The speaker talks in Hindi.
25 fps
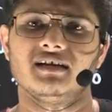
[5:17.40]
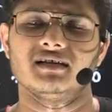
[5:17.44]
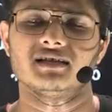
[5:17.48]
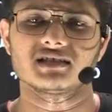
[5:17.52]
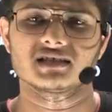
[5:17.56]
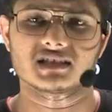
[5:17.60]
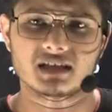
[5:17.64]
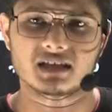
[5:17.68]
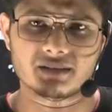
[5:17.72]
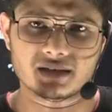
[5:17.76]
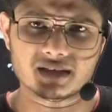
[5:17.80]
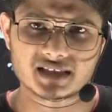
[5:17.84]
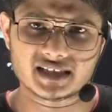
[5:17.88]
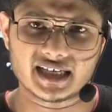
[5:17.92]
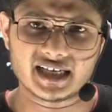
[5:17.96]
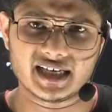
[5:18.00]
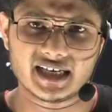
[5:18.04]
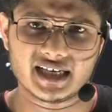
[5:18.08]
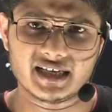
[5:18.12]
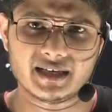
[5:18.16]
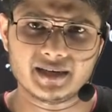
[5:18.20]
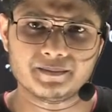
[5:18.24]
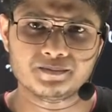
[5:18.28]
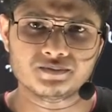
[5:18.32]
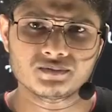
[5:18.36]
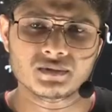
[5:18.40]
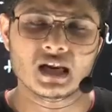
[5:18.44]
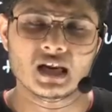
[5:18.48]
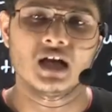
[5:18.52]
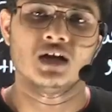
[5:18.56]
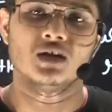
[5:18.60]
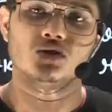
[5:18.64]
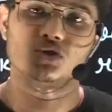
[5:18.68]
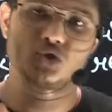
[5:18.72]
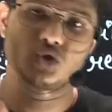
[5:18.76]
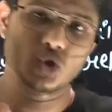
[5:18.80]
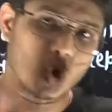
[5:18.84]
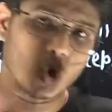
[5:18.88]
समझ गए
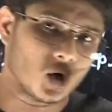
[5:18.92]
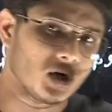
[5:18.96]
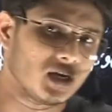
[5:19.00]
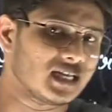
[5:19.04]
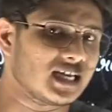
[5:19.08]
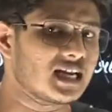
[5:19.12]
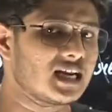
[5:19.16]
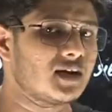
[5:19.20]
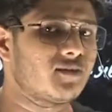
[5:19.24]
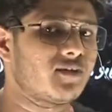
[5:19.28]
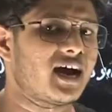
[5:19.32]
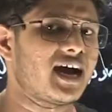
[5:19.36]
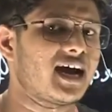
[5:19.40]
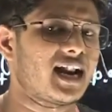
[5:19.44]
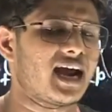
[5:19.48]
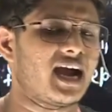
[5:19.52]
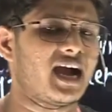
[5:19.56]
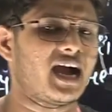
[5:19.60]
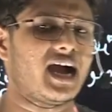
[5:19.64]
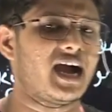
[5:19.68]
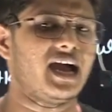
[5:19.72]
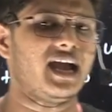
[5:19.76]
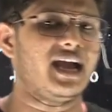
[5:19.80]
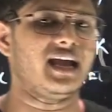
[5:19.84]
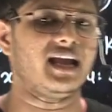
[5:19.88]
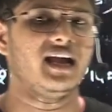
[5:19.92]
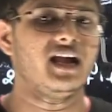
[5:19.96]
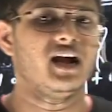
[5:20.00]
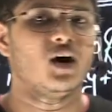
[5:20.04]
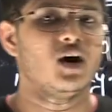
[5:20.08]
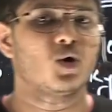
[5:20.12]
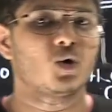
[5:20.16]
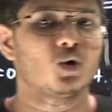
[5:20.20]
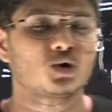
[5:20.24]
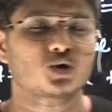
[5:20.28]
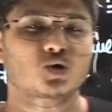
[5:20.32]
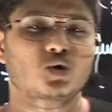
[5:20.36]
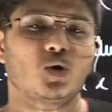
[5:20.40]
जो निकलवा रहा है
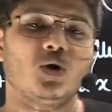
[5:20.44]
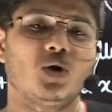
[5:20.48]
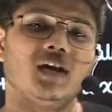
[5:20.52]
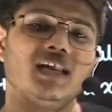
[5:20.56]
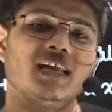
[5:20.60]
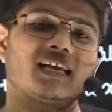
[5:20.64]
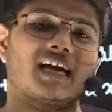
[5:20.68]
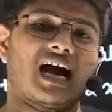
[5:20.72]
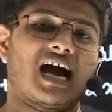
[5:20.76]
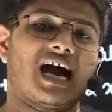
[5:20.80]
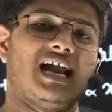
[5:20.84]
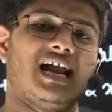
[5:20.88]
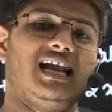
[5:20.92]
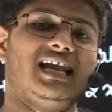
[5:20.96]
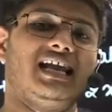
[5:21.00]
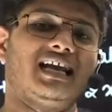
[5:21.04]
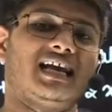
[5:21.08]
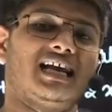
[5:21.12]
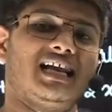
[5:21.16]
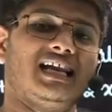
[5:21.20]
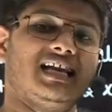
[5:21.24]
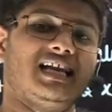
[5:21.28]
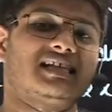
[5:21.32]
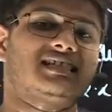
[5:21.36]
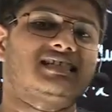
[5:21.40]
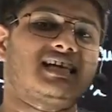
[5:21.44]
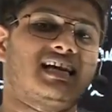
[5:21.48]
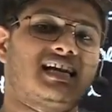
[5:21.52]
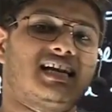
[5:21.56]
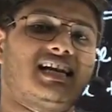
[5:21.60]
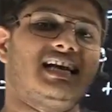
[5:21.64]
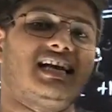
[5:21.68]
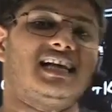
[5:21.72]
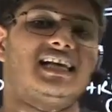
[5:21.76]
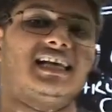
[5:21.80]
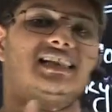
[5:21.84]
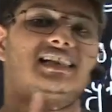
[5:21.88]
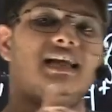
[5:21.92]
उसको निकालने के लिए सर
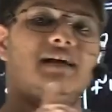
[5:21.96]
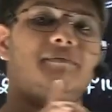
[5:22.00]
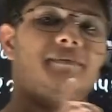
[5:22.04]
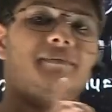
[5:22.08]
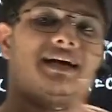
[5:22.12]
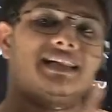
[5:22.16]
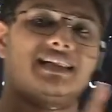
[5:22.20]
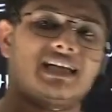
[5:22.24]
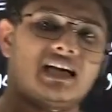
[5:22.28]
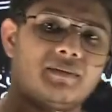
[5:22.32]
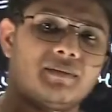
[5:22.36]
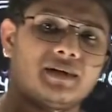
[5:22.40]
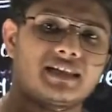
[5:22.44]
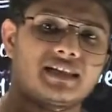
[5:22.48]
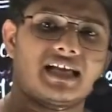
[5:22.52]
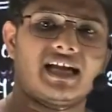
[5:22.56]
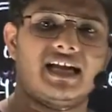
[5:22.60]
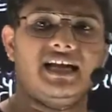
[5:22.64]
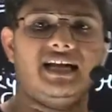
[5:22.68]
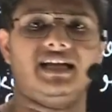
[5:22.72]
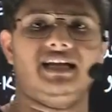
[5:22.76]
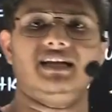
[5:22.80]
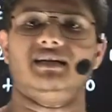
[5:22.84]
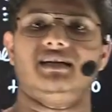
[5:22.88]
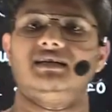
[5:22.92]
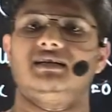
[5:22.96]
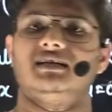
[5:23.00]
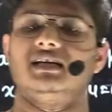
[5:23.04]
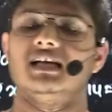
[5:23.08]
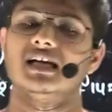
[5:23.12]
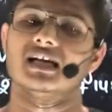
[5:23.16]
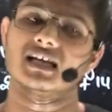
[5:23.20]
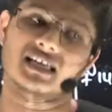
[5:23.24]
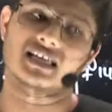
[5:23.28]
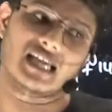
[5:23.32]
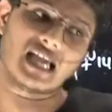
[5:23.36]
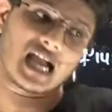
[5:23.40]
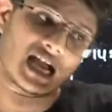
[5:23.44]
ने कितने मेथड बताए हैं
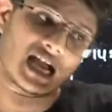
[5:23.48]
क्या